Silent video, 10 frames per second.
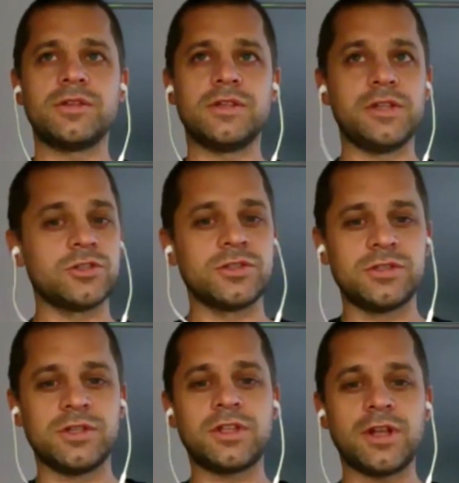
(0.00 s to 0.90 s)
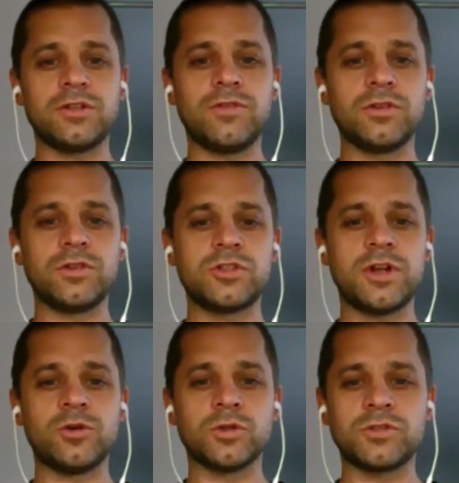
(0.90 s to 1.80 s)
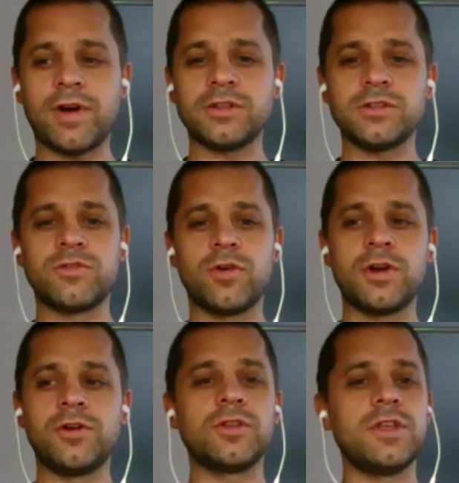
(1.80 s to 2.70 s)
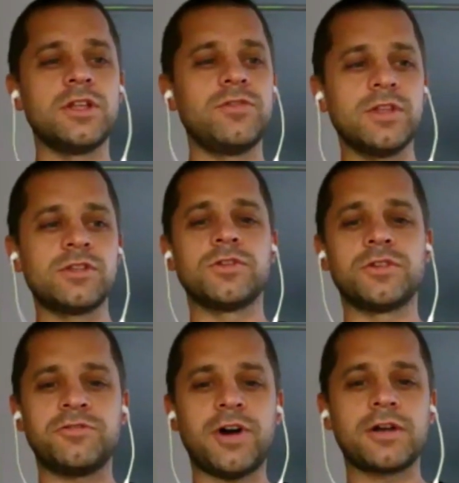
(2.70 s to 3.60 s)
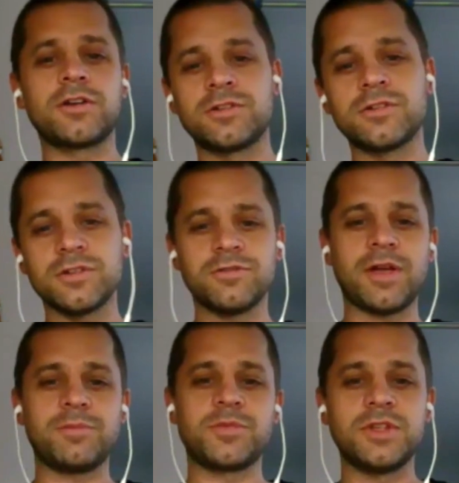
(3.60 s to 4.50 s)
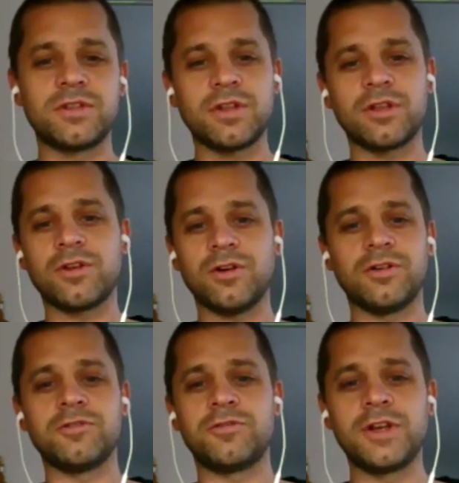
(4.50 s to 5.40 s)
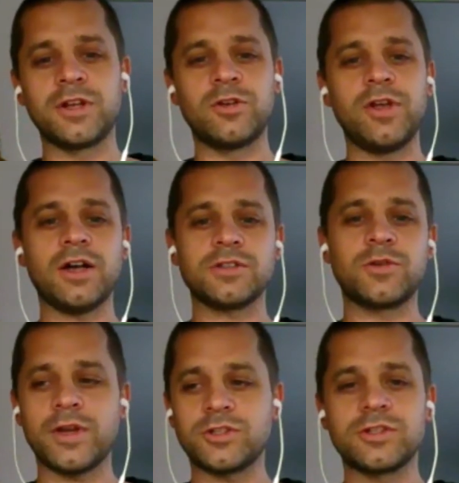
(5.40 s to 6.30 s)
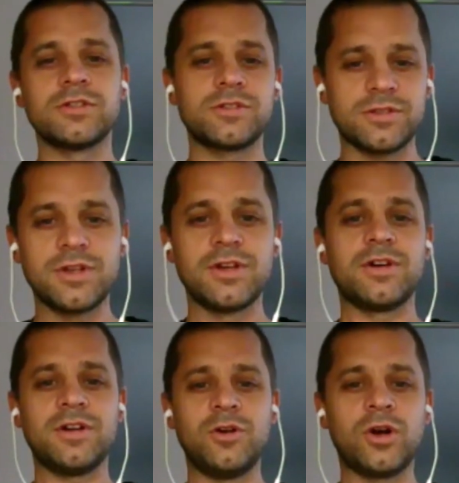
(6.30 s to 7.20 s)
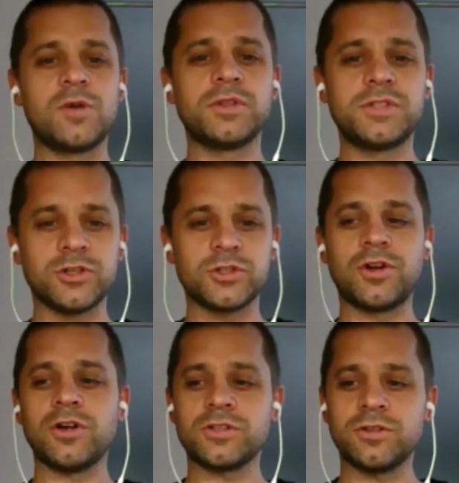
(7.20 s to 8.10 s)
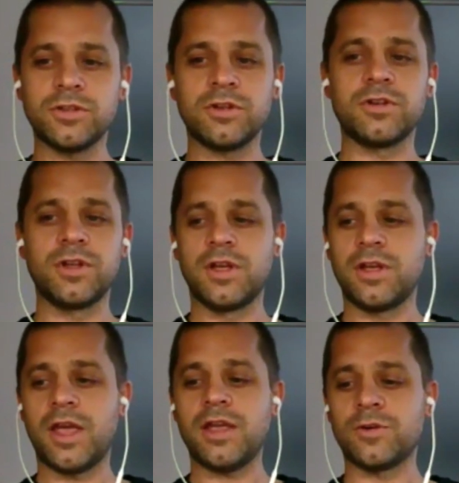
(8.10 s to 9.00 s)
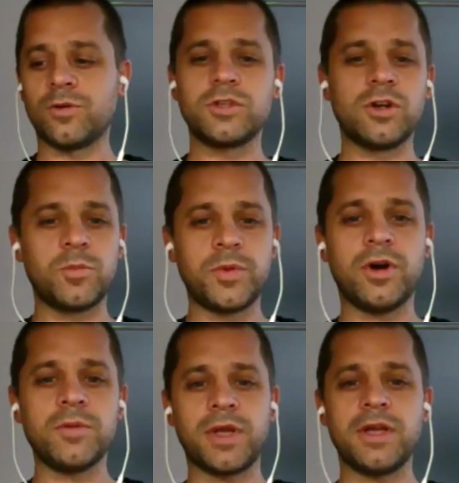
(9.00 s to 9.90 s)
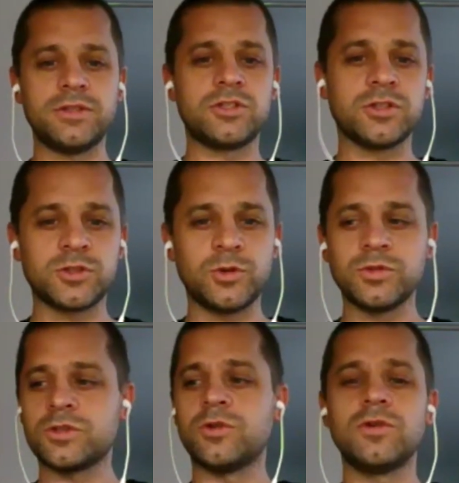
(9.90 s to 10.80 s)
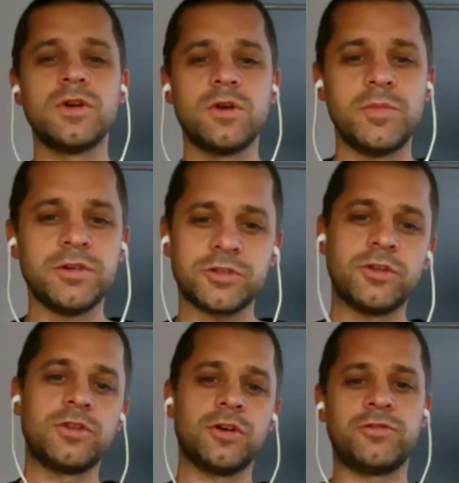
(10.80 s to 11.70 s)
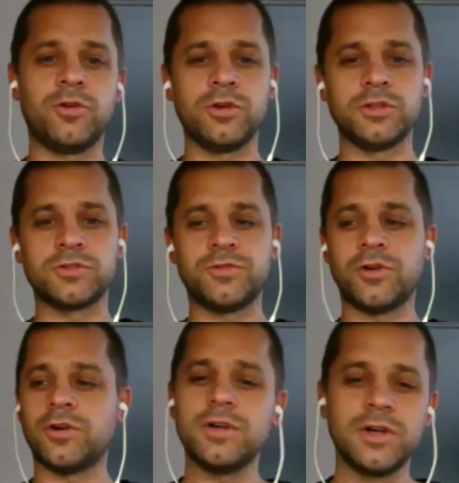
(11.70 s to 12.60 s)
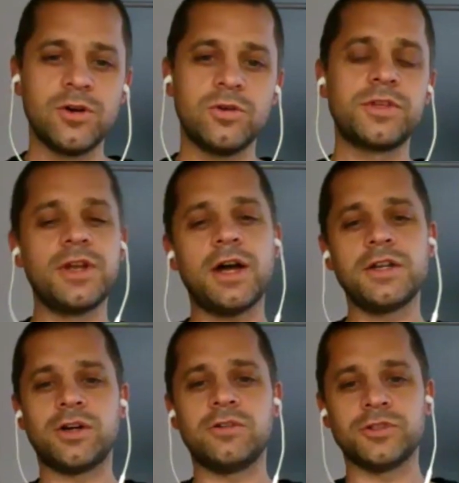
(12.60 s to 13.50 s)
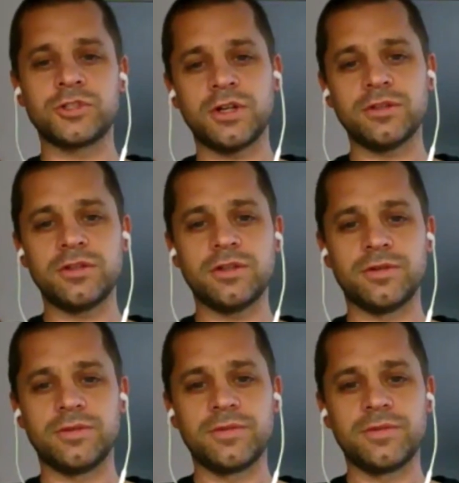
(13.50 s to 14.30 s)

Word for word: Erstens sind die Antworten schnell gekommen, zweitens wirklich nicht irgendwie zu einer Fuck-Webseite ne, da, frequently asked questions, äh, schauen mal zuerst nach, sondern hey Roger, schau, bei eurem Case ist das so und so, wir stellen euch folgendes vor. Und dann habe ich es auch verstanden.